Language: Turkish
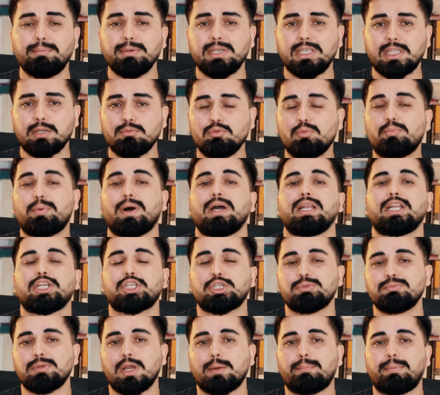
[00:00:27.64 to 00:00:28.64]
Tabii ki de bu
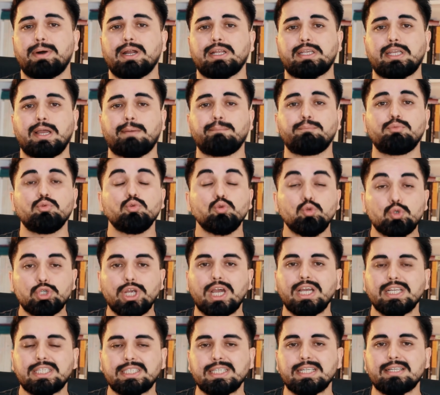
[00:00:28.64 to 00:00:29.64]
paylaşımı yaparken bu
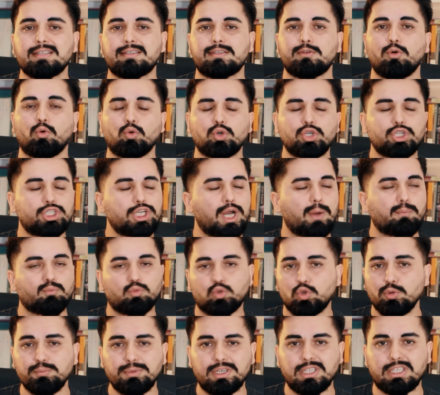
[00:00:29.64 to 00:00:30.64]
3 ay içerisinde
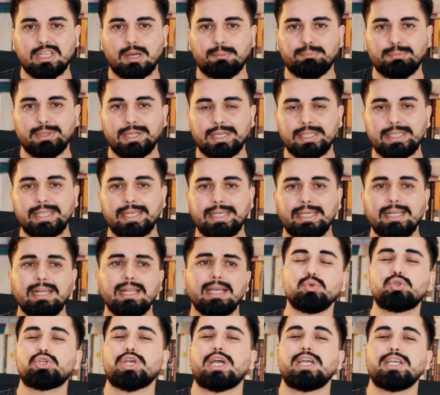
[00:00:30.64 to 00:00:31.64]
okuyacağım tüm kitapları
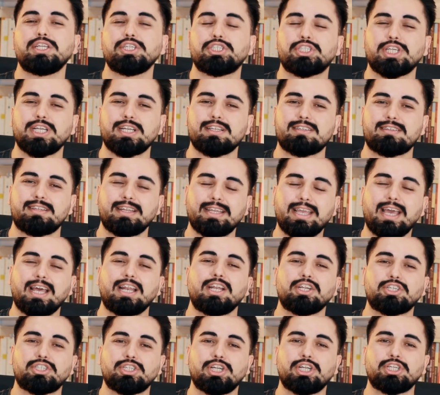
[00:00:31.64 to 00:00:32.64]
değil 3 ayın içerisine
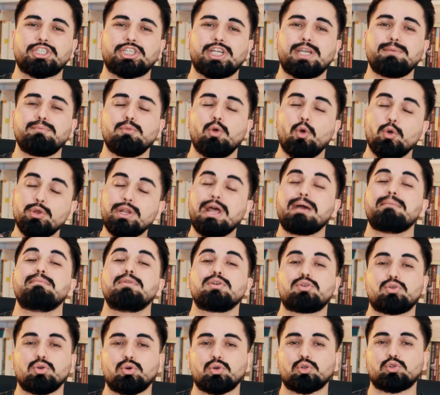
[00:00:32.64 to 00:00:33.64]
yerleştireceğim
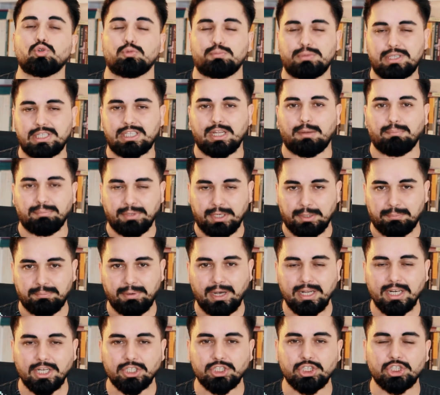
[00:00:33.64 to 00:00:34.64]
önemli gördüğüm kitapları
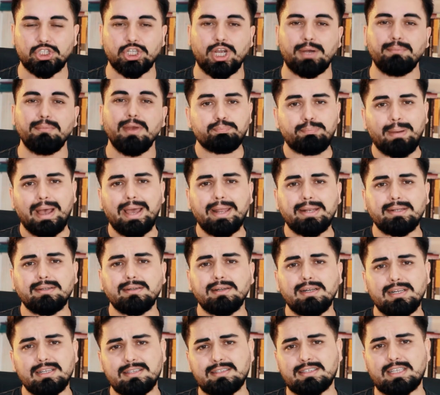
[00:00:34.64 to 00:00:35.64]
paylaşacağım.
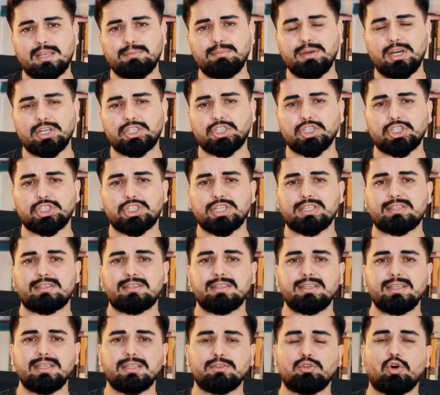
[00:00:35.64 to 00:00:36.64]
Ben listemi
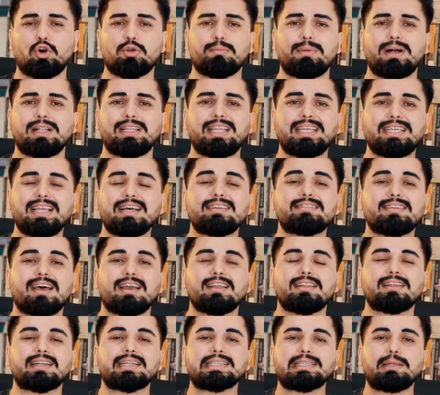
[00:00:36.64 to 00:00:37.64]
açıkçası normalde yaz
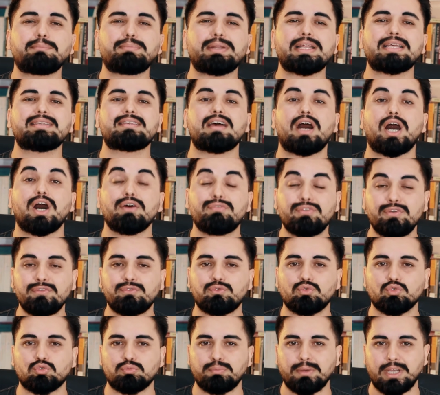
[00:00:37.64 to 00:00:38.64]
aylarında biraz
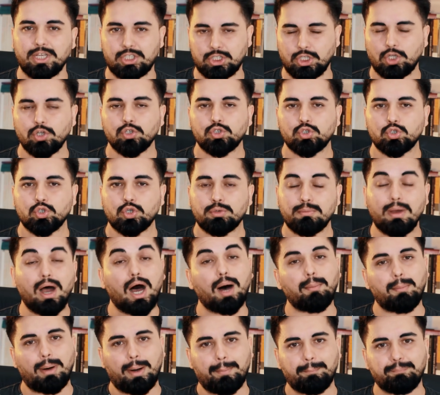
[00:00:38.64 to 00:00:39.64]
hafif tutmaya çalışıyorum
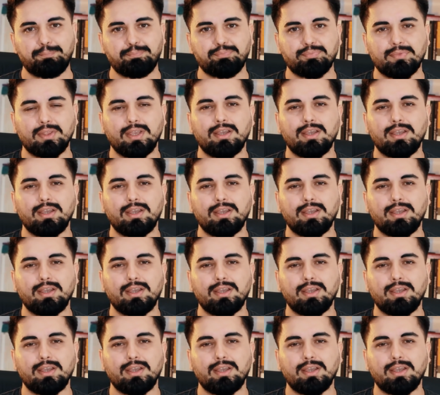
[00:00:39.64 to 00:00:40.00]
ama